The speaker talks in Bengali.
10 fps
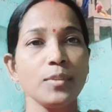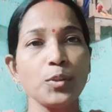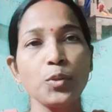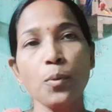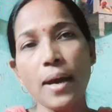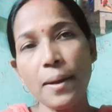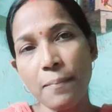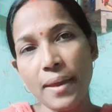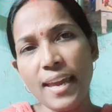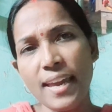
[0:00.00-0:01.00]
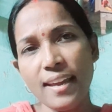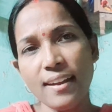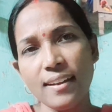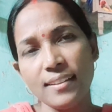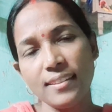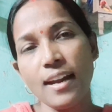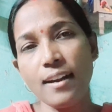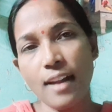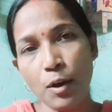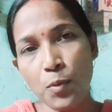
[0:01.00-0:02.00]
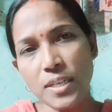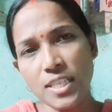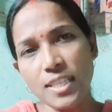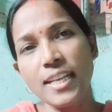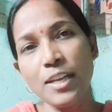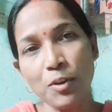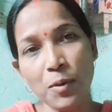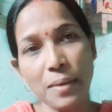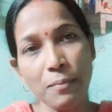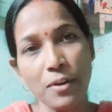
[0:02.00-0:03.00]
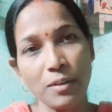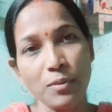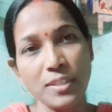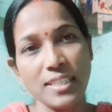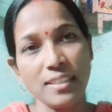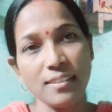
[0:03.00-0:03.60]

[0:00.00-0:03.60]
তোমার মেয়ে তার ঠাকুমার সাথে কীরকম ব্যবহার করছে